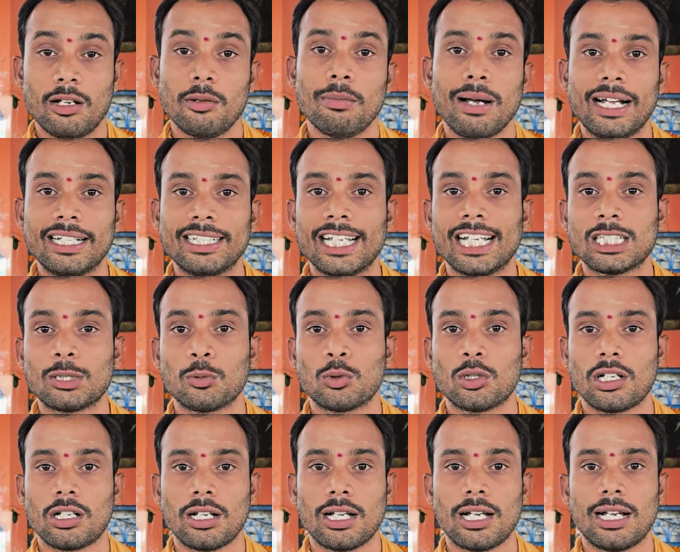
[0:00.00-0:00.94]

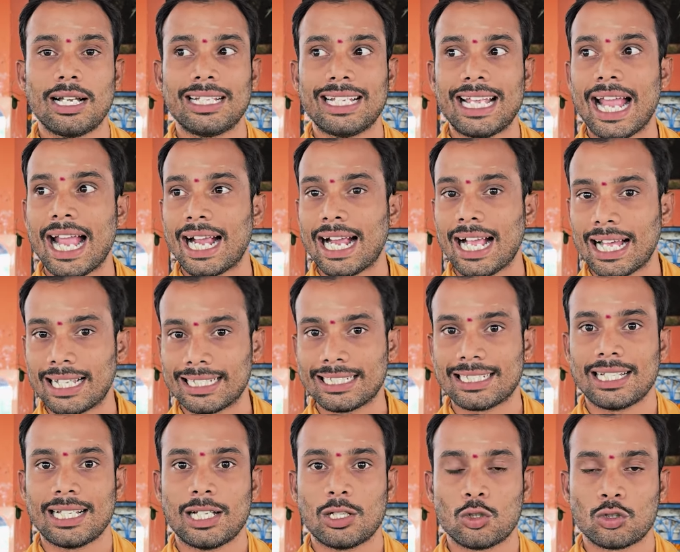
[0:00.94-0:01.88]
మహాన్యాసపూర్వకంగా ఏకాదశ
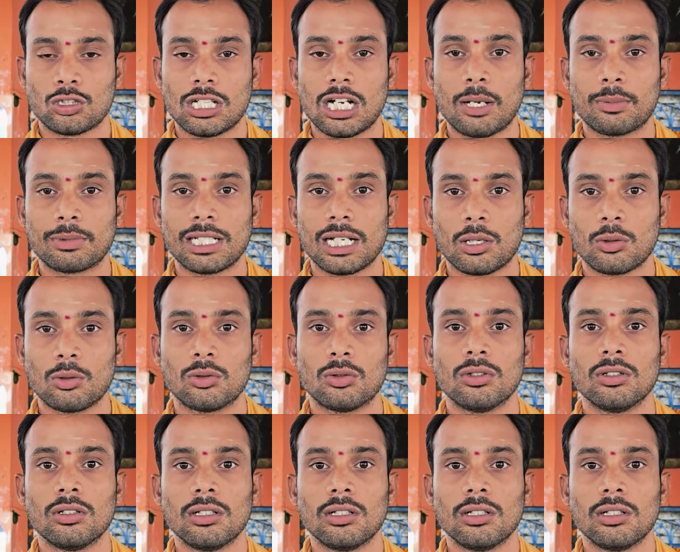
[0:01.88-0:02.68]
రుద్రాభిషేకం